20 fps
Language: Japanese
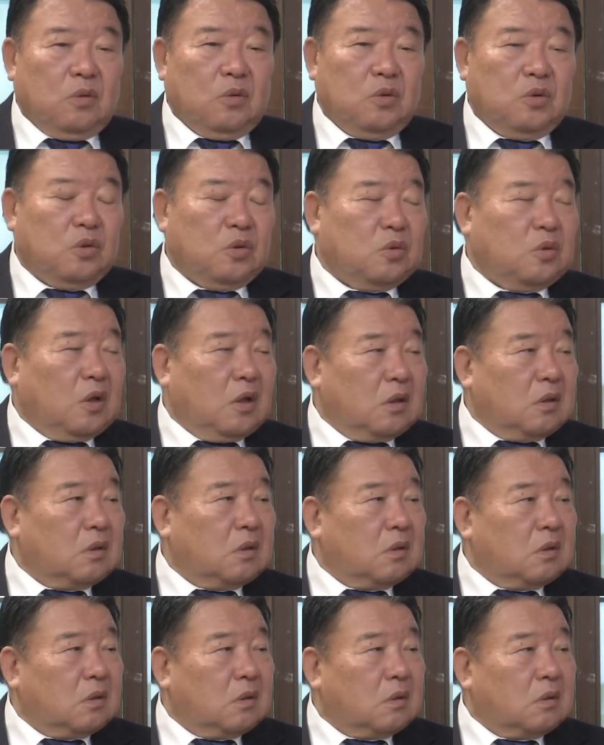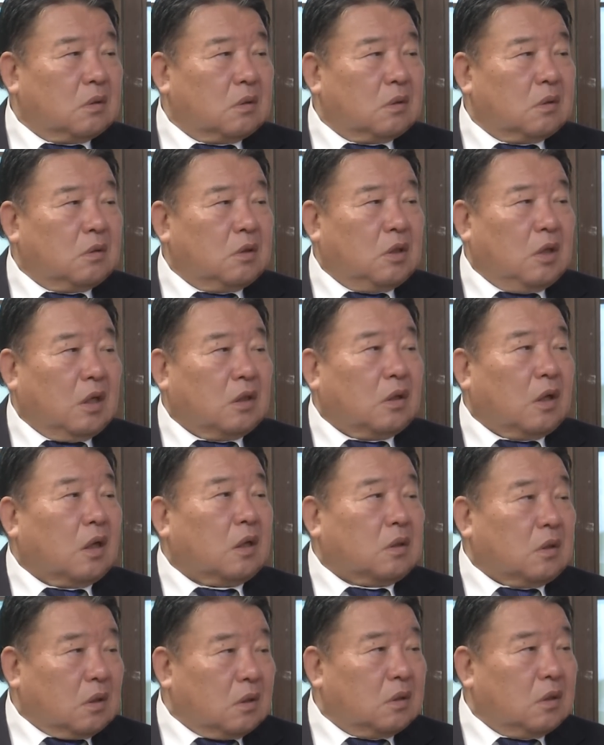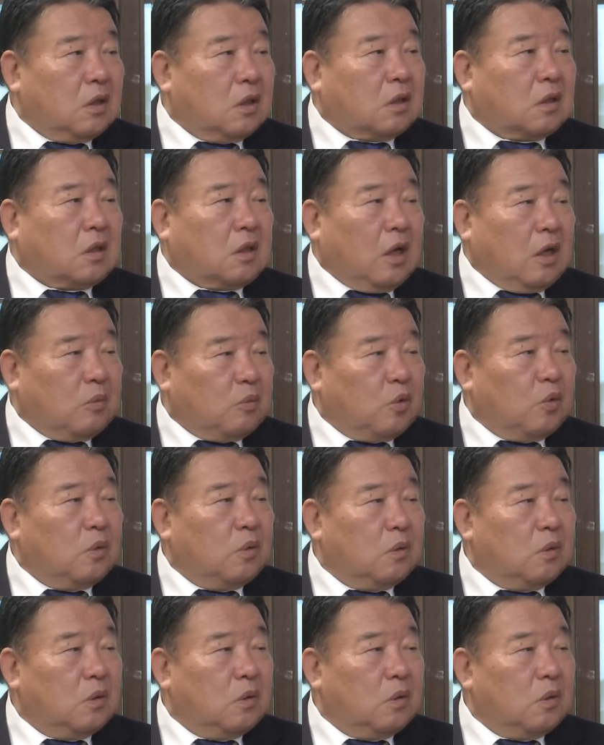のじゅうねん批判なかったですいっかいも。